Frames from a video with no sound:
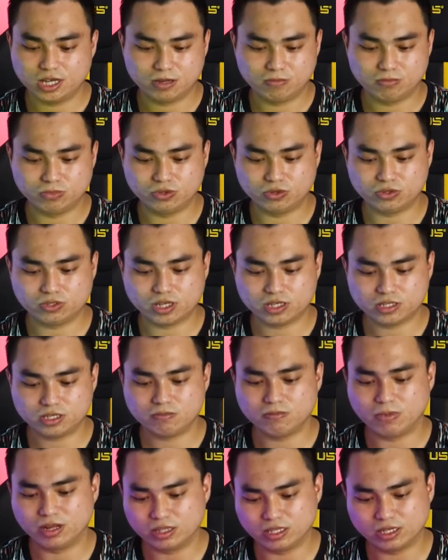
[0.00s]
menurut saya sih
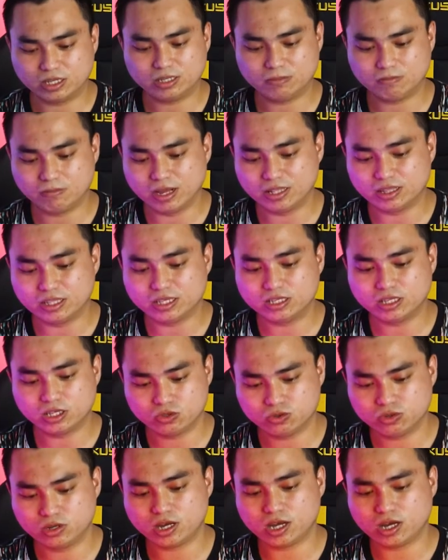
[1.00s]
batik batiknya
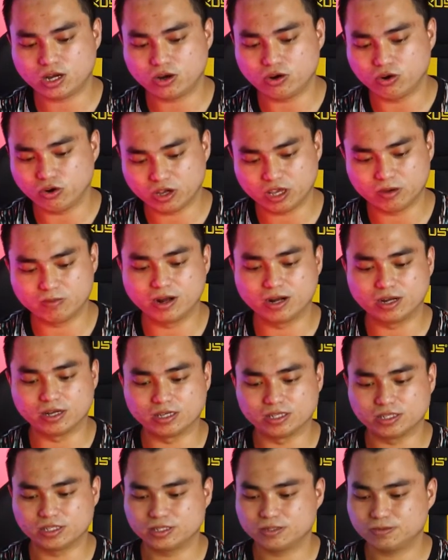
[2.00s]
juga oke okay banget
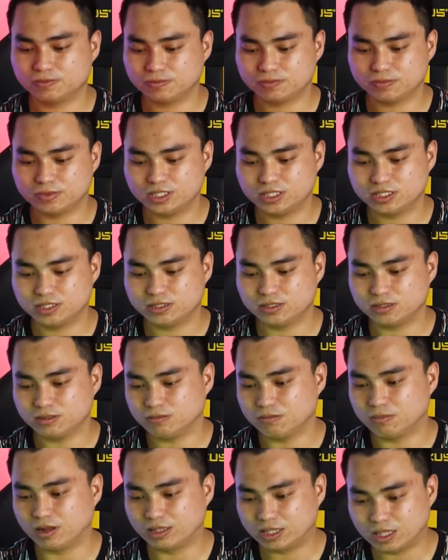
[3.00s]

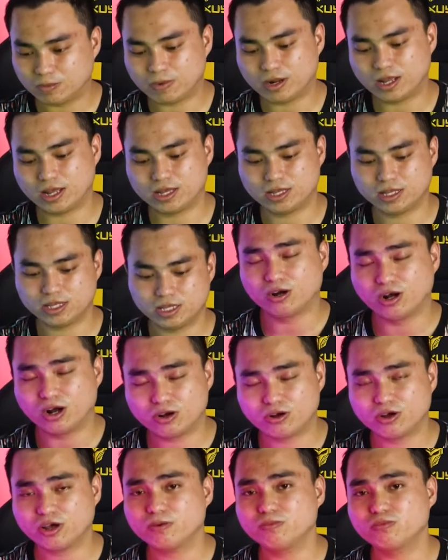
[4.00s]
mantap lah oke
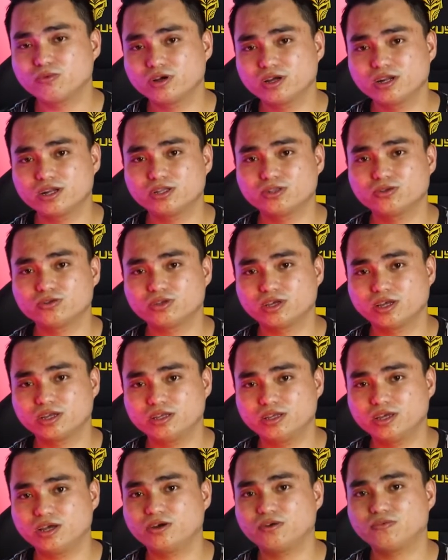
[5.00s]
okay, mungkin itu
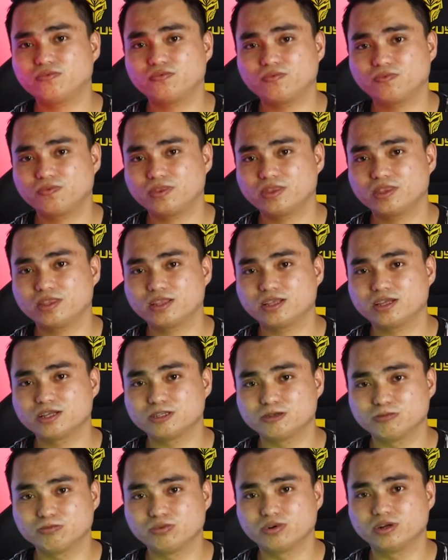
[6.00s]
saja
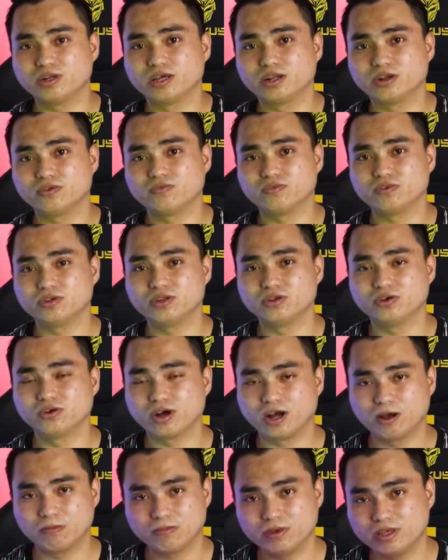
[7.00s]
kesimpulan dari video
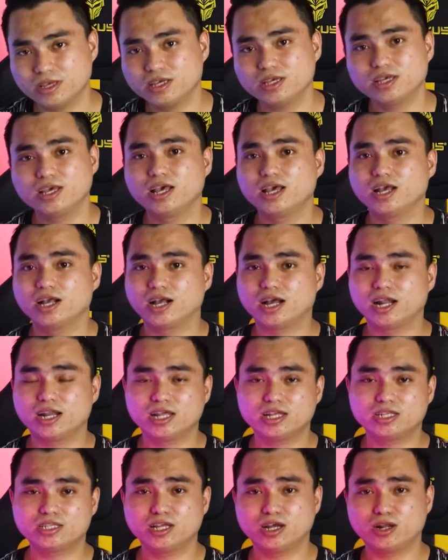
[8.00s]
kami
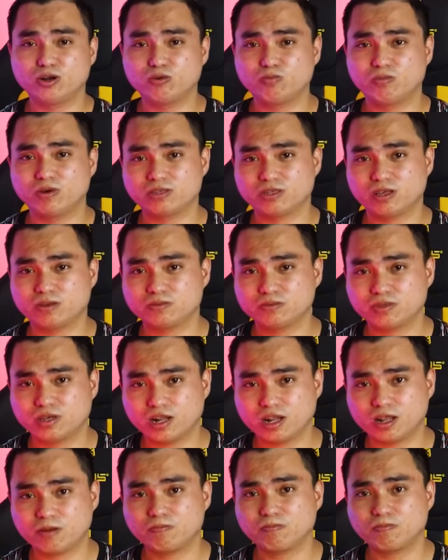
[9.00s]
kalian jangan lupa
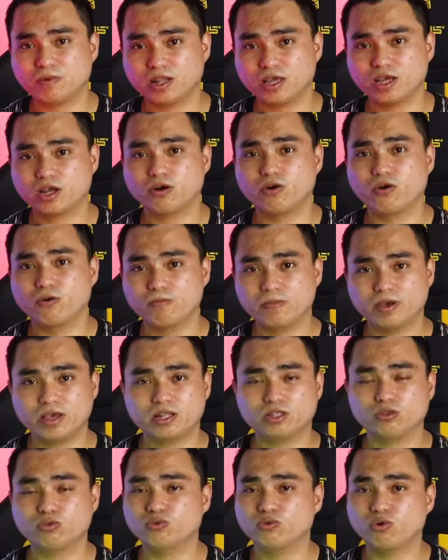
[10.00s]
subscribe like komen
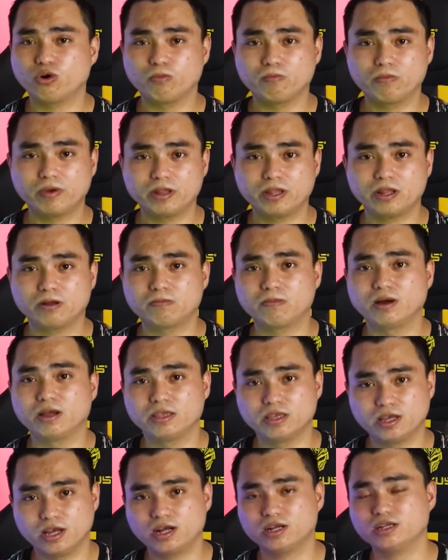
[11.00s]
tuh komen yang
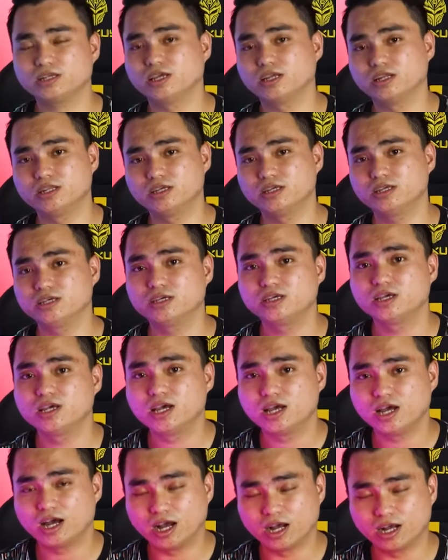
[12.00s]
banyak jadi
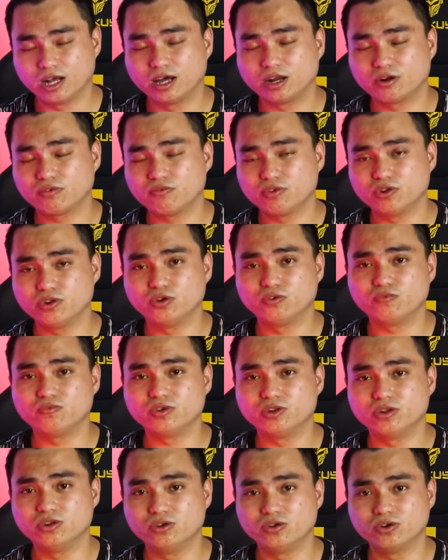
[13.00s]
agar
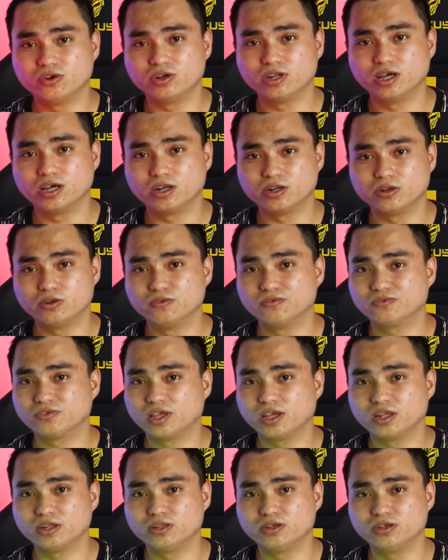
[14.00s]
video-video dari Goof
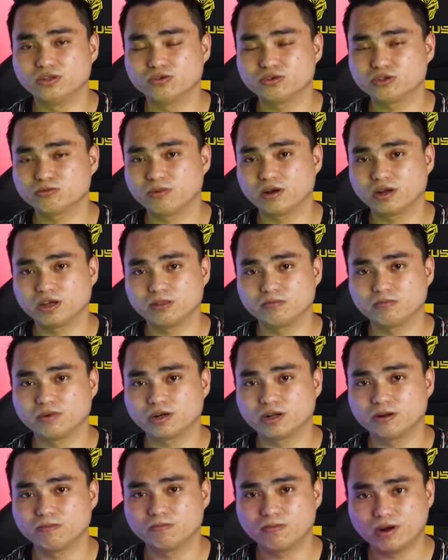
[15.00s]
Taiki itu semakin
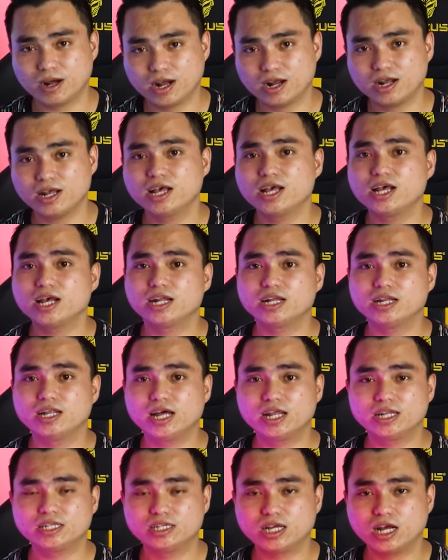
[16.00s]
berkembang
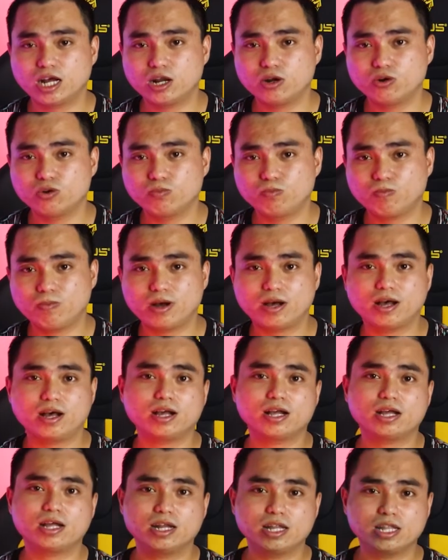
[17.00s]
dan jangan lupa
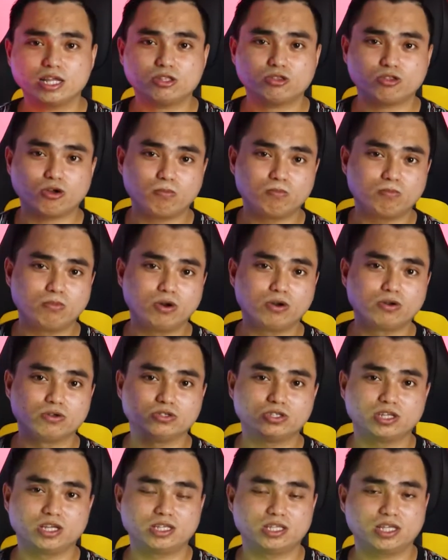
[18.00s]
klik tombol
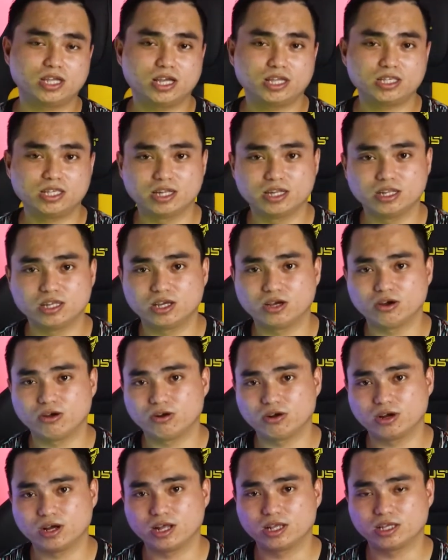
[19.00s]
loncengnya jadi kalau
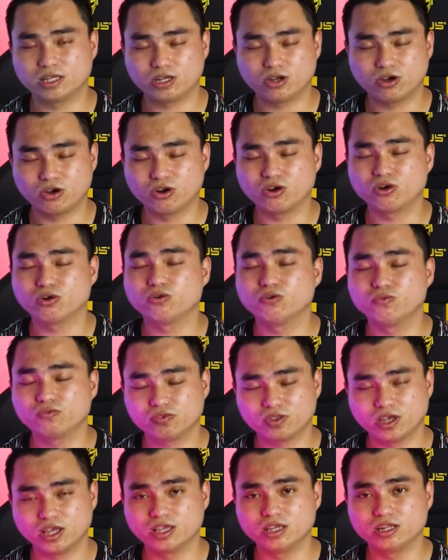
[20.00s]
kalau Goof
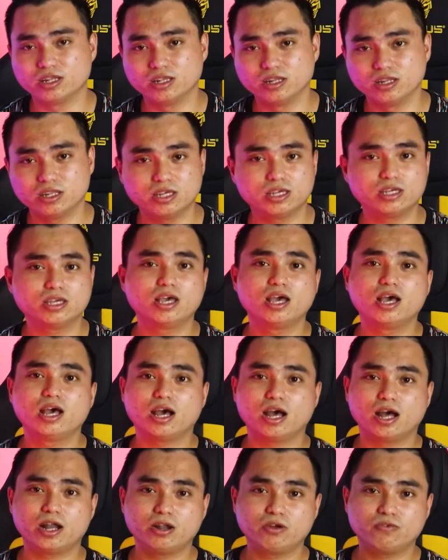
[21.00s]
Taiki ini
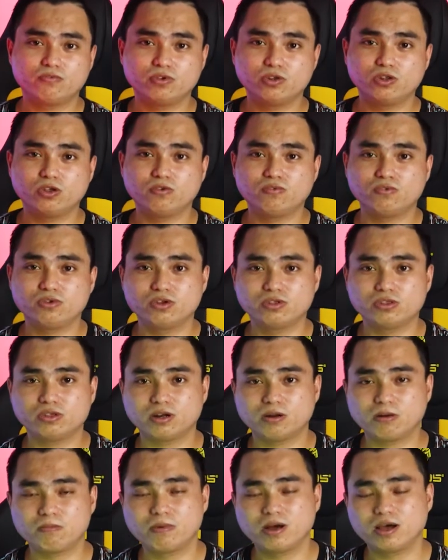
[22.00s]
ada video-video
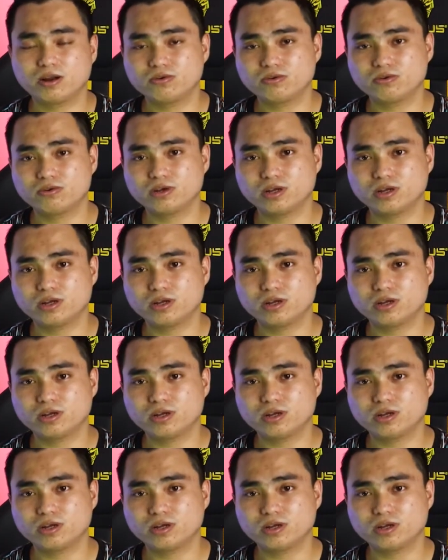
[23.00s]
terbaru